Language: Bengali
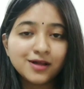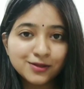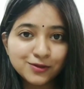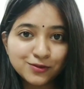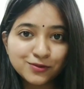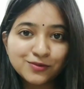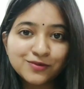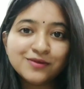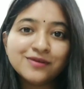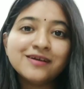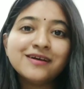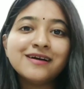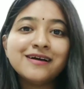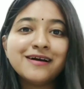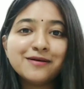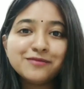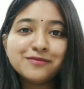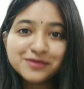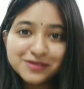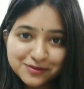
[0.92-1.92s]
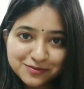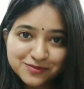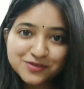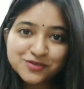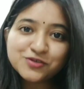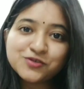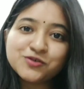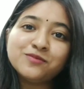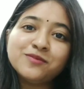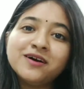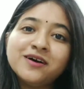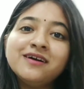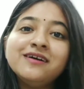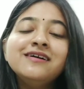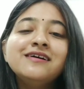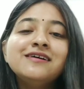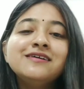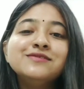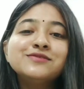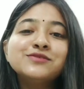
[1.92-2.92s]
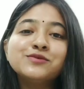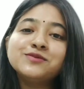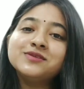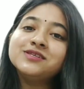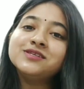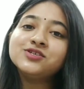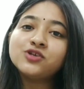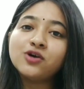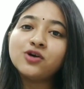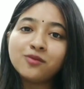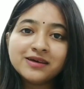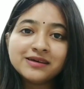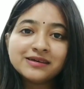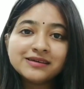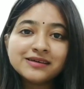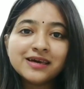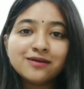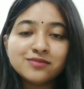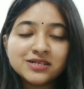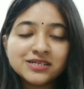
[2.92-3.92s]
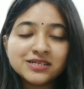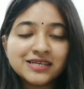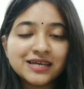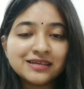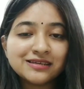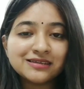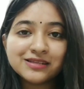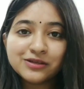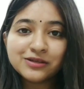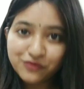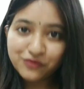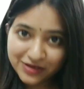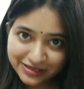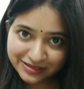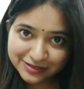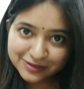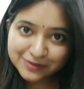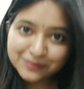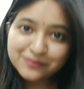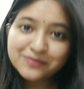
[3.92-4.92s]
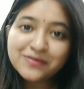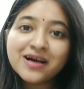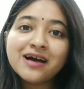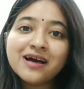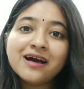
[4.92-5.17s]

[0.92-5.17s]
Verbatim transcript: হ্যালো আমি দীপ্তি শোভা তোমাদের সবাইকে আমার চ্যানেলে ওয়েলকাম